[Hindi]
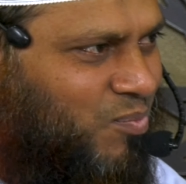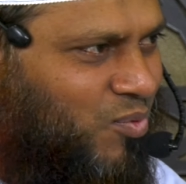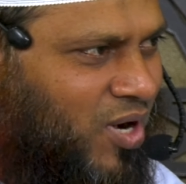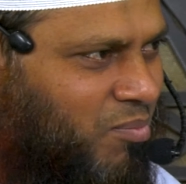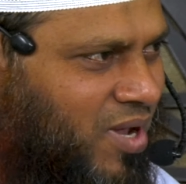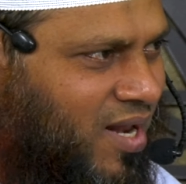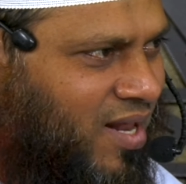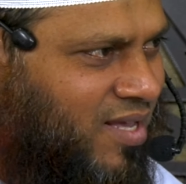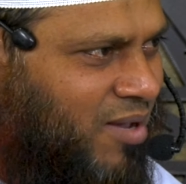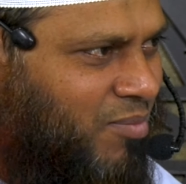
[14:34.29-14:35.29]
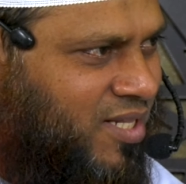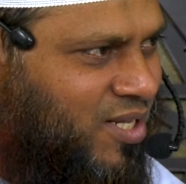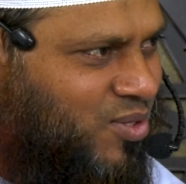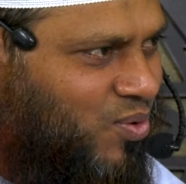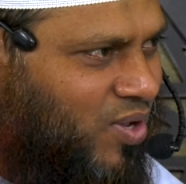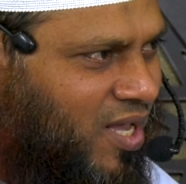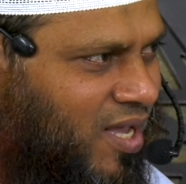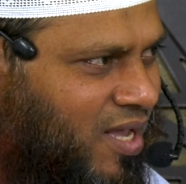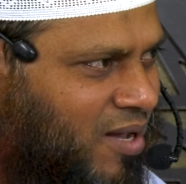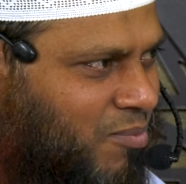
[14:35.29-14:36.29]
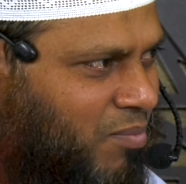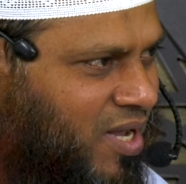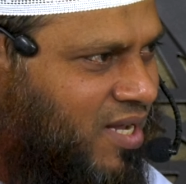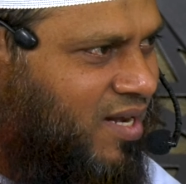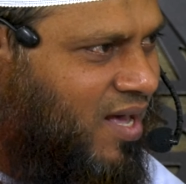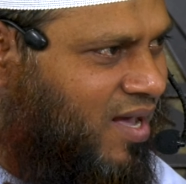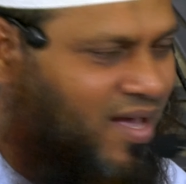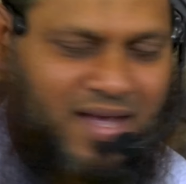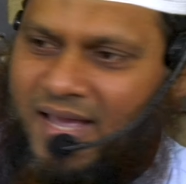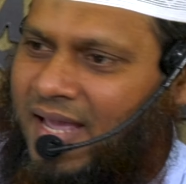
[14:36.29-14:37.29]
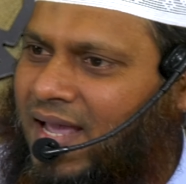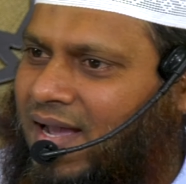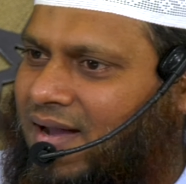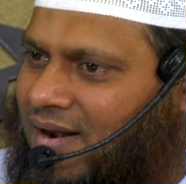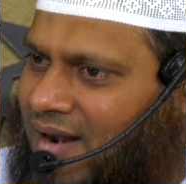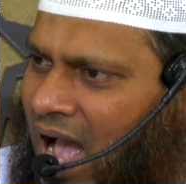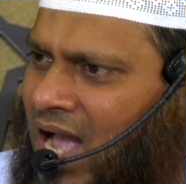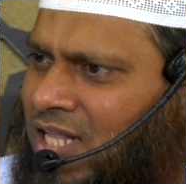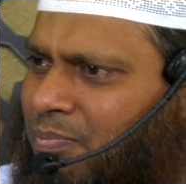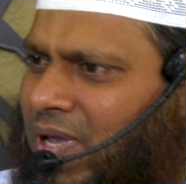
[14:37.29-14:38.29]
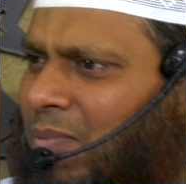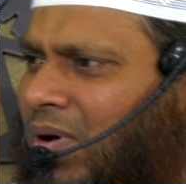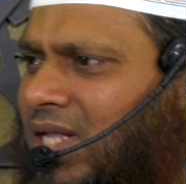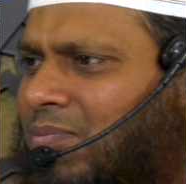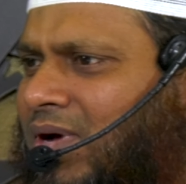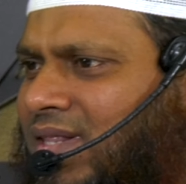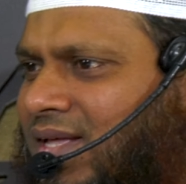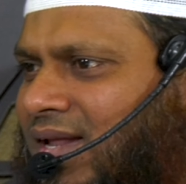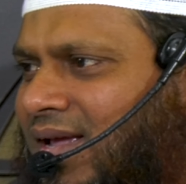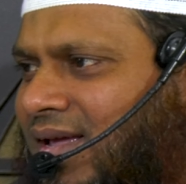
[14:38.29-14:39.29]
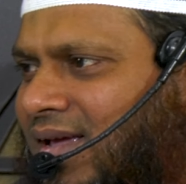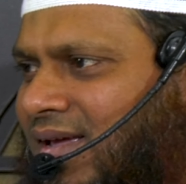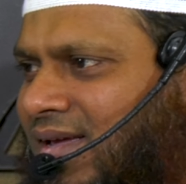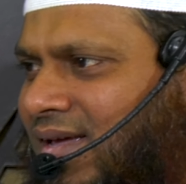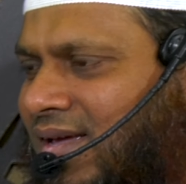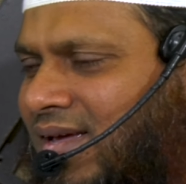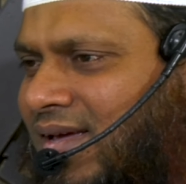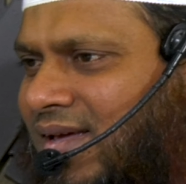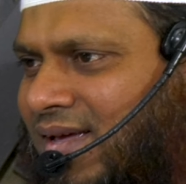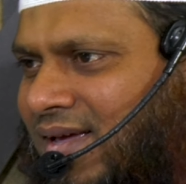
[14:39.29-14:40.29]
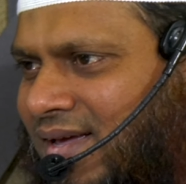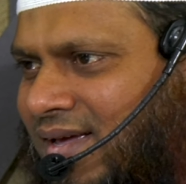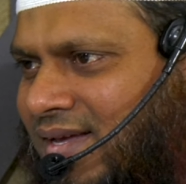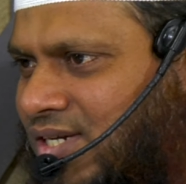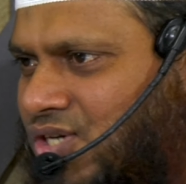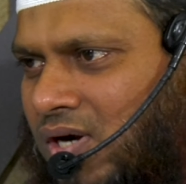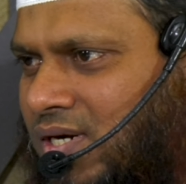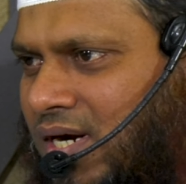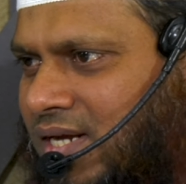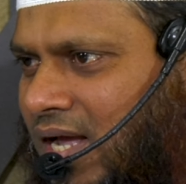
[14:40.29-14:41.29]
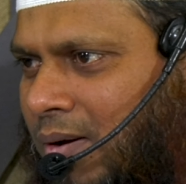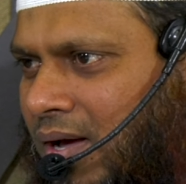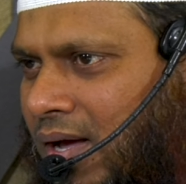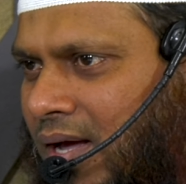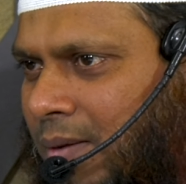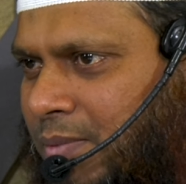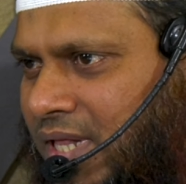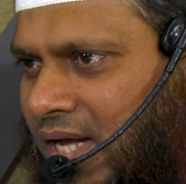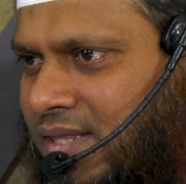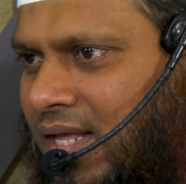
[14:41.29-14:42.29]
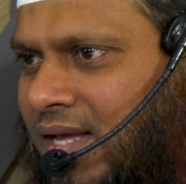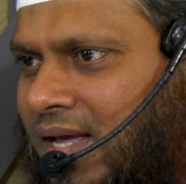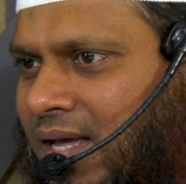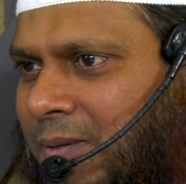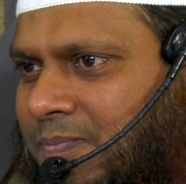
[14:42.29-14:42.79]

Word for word: पूरे महीने की इबादत को एक महीना एक रात में हम ख़त्म कर दे रहे हैं ये शॉर्टकट क्या बिदात नहीं है